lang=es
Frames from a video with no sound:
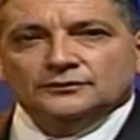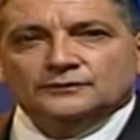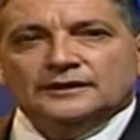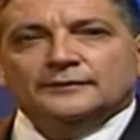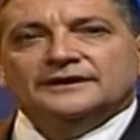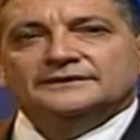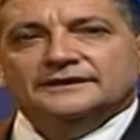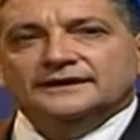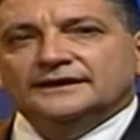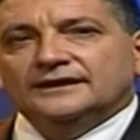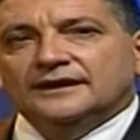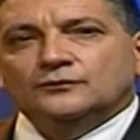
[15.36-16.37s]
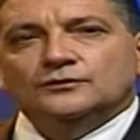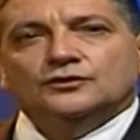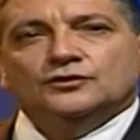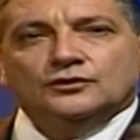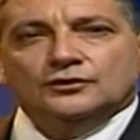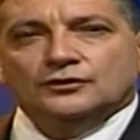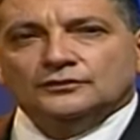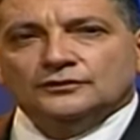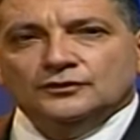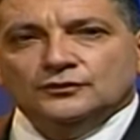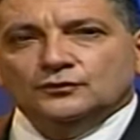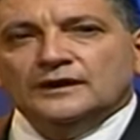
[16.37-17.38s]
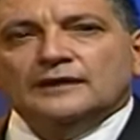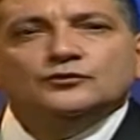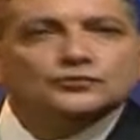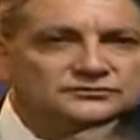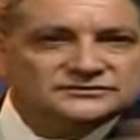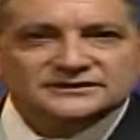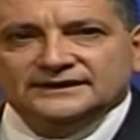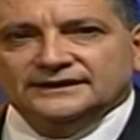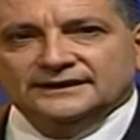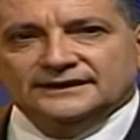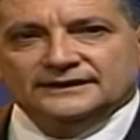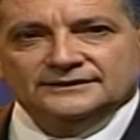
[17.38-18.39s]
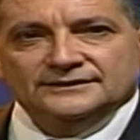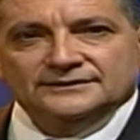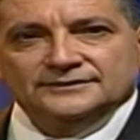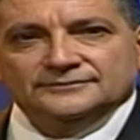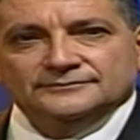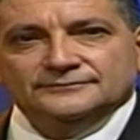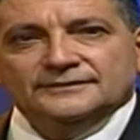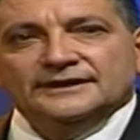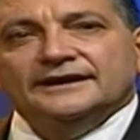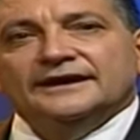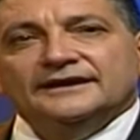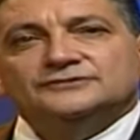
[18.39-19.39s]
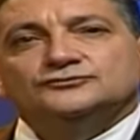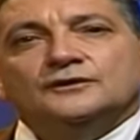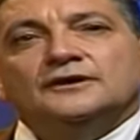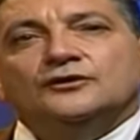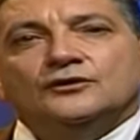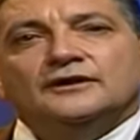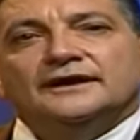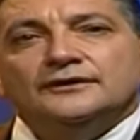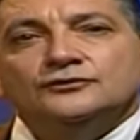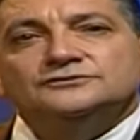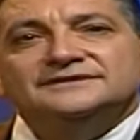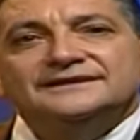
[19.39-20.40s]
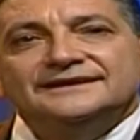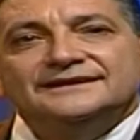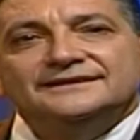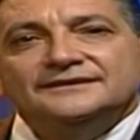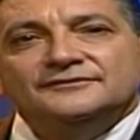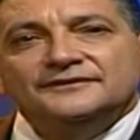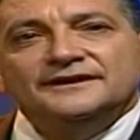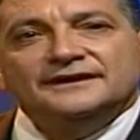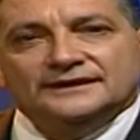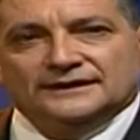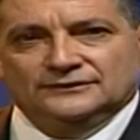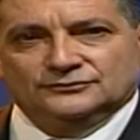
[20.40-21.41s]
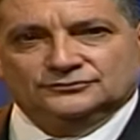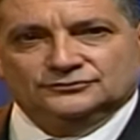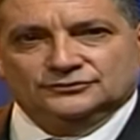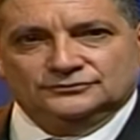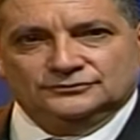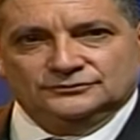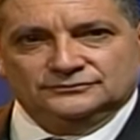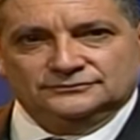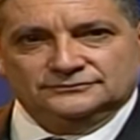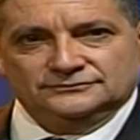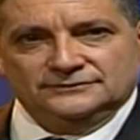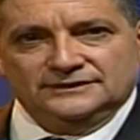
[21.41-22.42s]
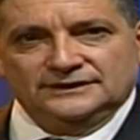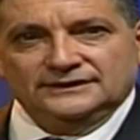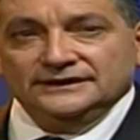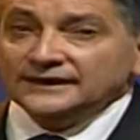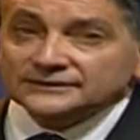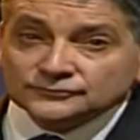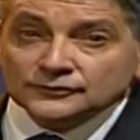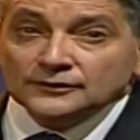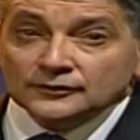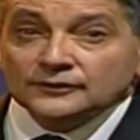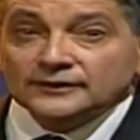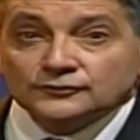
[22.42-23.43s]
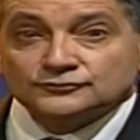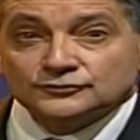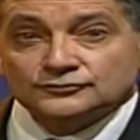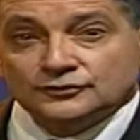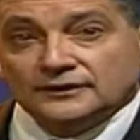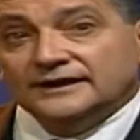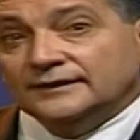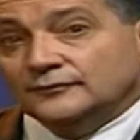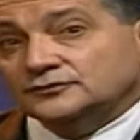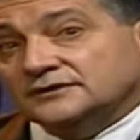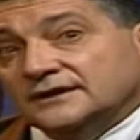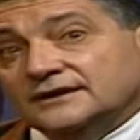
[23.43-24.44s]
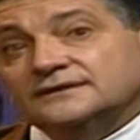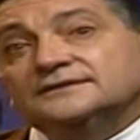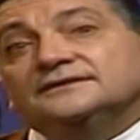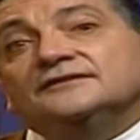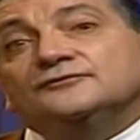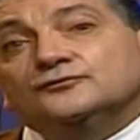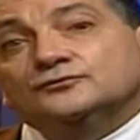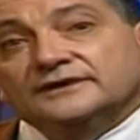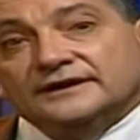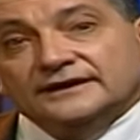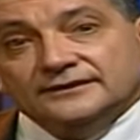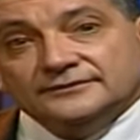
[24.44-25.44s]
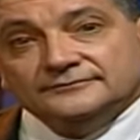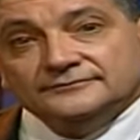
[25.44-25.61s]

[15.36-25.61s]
una bandera, un olor, una música. Mm, eso es lo que nos identifica a nosotros y eso es lo que nosotros queremos difundir